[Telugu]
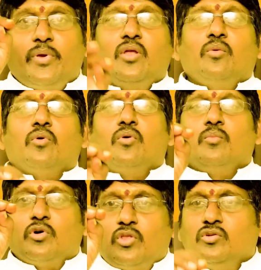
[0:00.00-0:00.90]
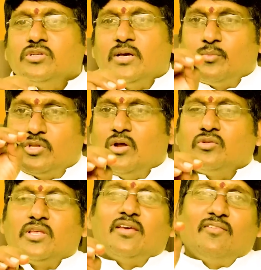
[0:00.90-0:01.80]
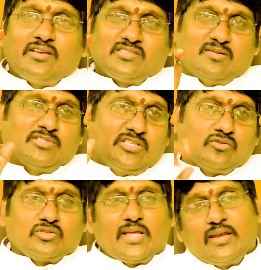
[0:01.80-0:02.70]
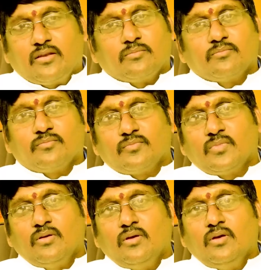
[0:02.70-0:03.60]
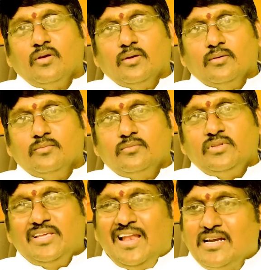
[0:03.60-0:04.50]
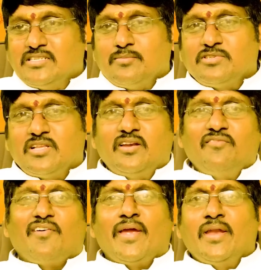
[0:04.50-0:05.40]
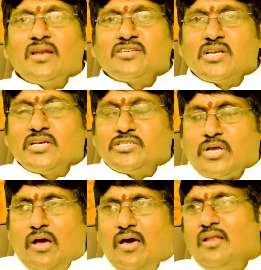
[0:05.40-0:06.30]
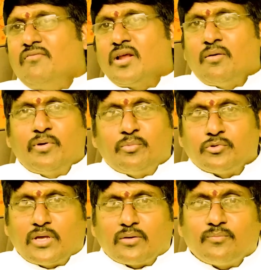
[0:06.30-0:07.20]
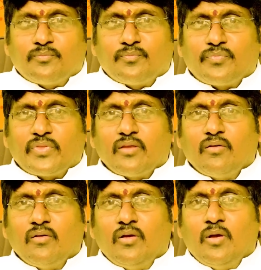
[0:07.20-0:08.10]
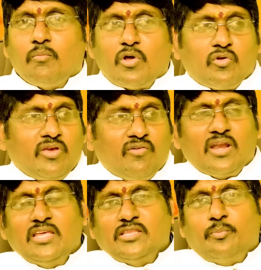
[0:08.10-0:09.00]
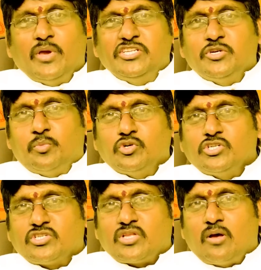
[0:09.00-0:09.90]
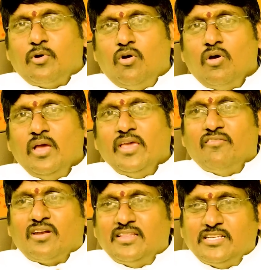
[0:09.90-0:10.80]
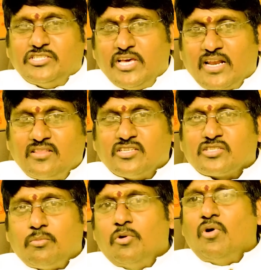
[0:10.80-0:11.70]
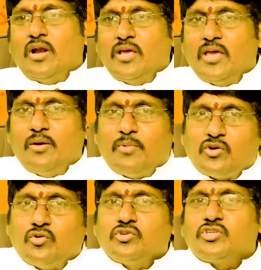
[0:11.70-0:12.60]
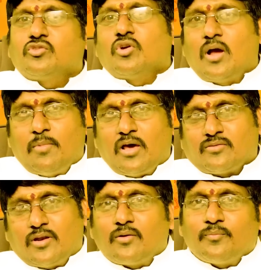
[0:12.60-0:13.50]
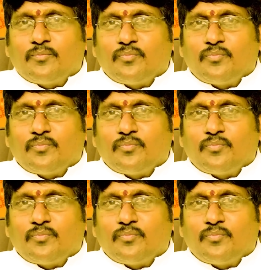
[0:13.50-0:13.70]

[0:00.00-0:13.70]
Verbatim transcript: పేరు మొదలు మొదలవుతూనే వారికి సమస్యలు వస్తాయండి ఎలాంటి సమస్యలు అంటే ఫైనాన్షియల్గా చాలా వెనకబడిపోతారు మనం ఎవరినైతే పెంచి పోషిస్తామో ఎవరినైతే చేరదీస్తామో వాడే మనకు శత్రువుగా మారతాడు